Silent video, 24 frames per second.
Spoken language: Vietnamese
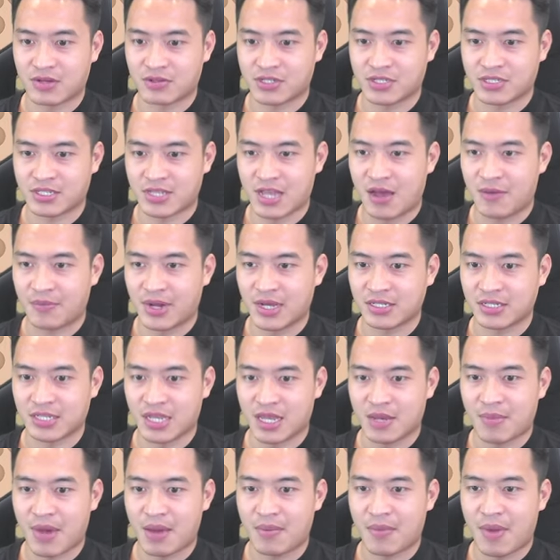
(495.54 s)
Tam này dễ
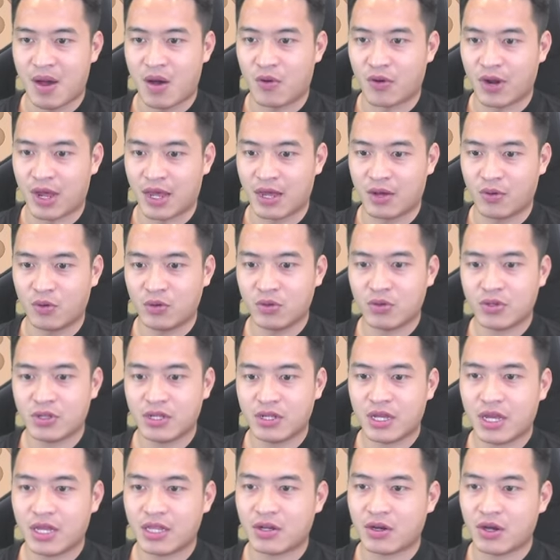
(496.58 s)
bay màu này. Ui,
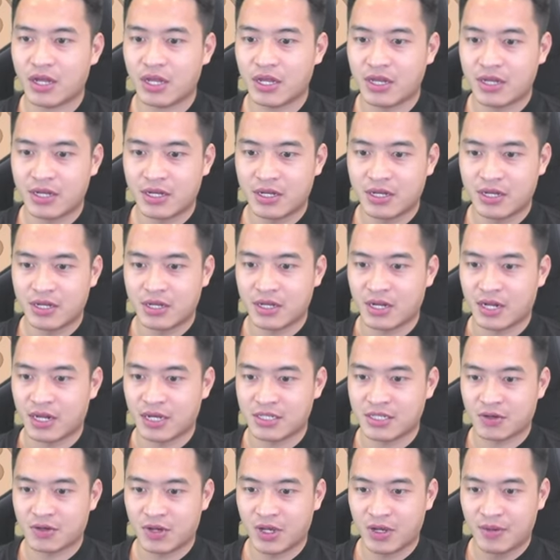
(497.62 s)
hết rồi. Đấy,
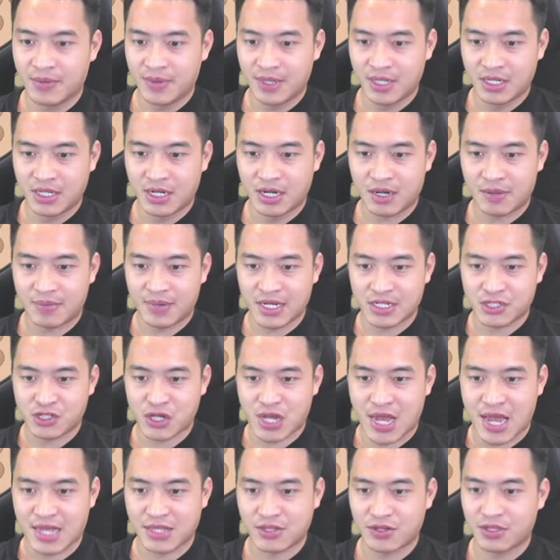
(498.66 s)
sau khi mình nâng cấp
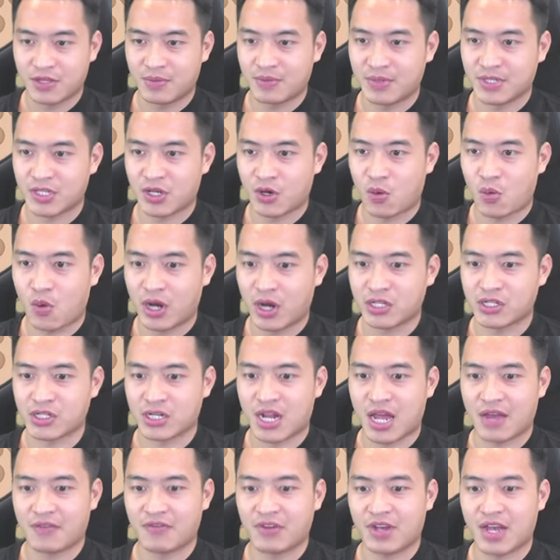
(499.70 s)
Nacha rồi thì mình sẽ quay trở
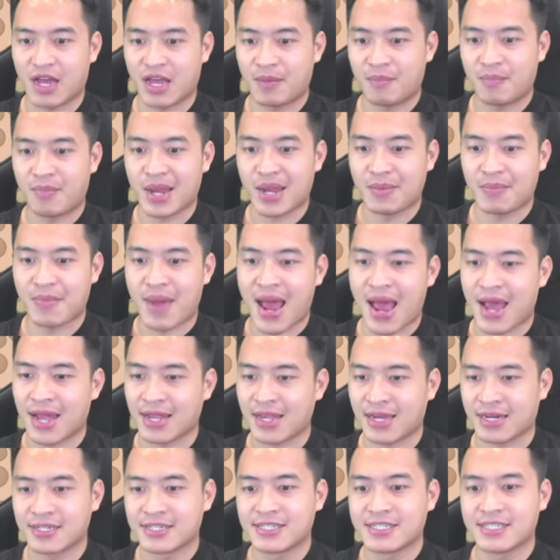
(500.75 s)
lại với cả em Mạnh Bà
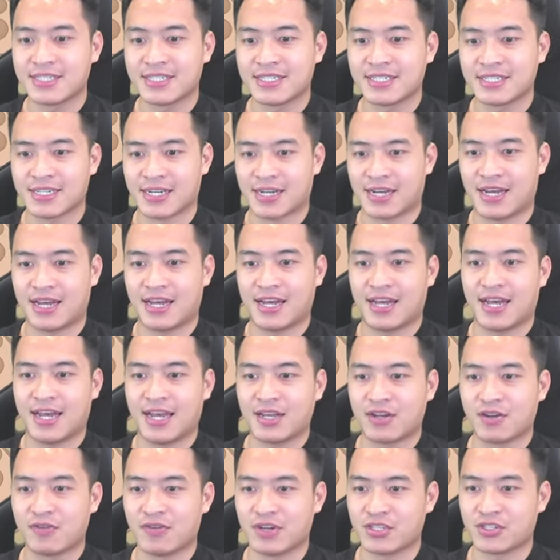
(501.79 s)
nhá. Đấy,
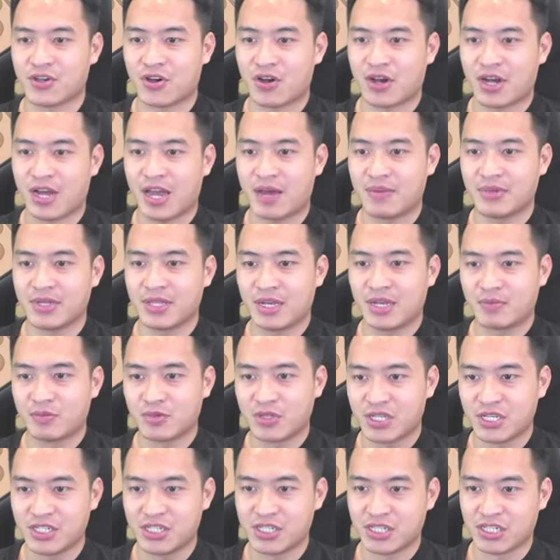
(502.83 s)
cũng phải cho các em ấy thêm một
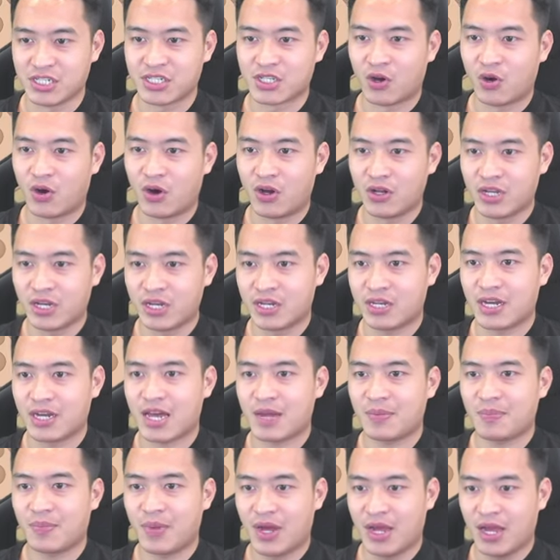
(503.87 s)
tí chỉ số chứ. hát
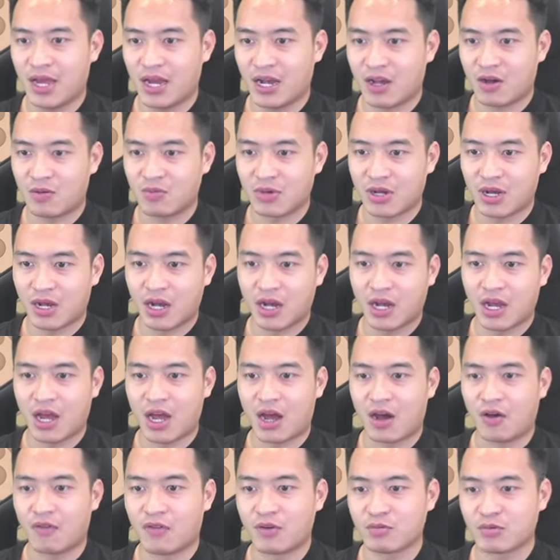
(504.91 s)
pê công các
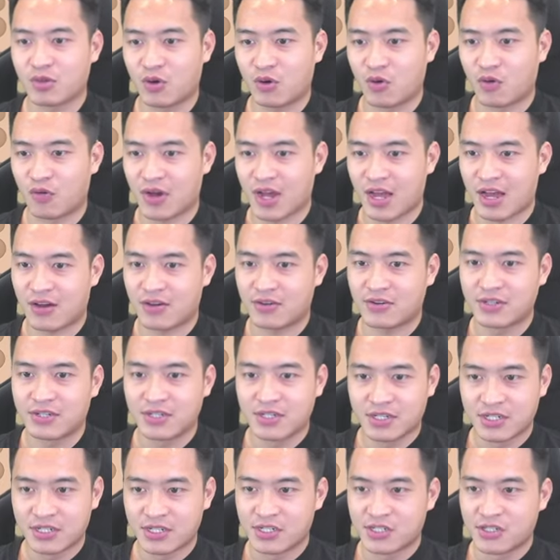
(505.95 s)
kiểu, phòng thủ vào
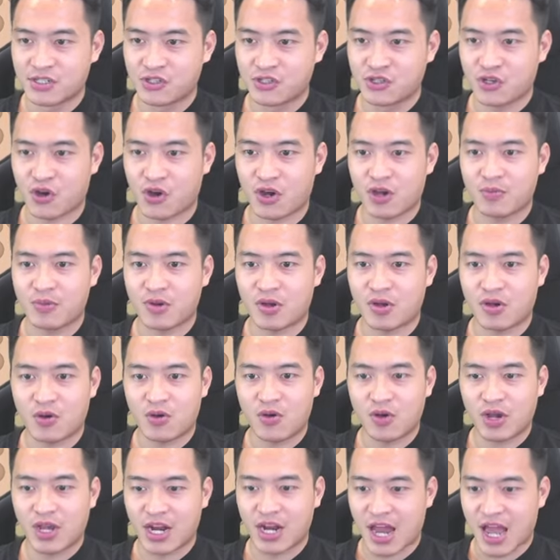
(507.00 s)
cho em nó
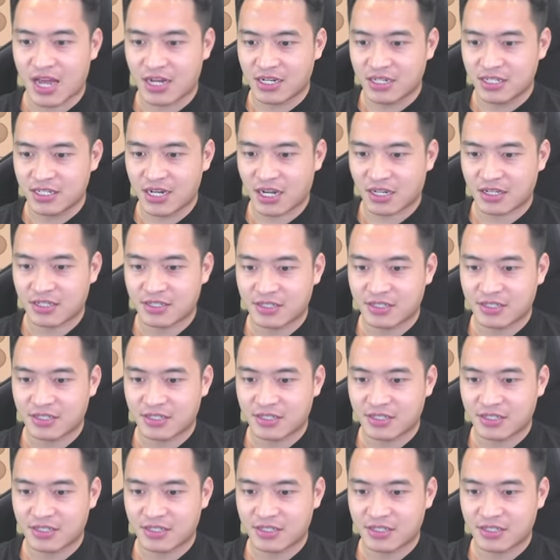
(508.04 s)
ok lạ hơn nhá.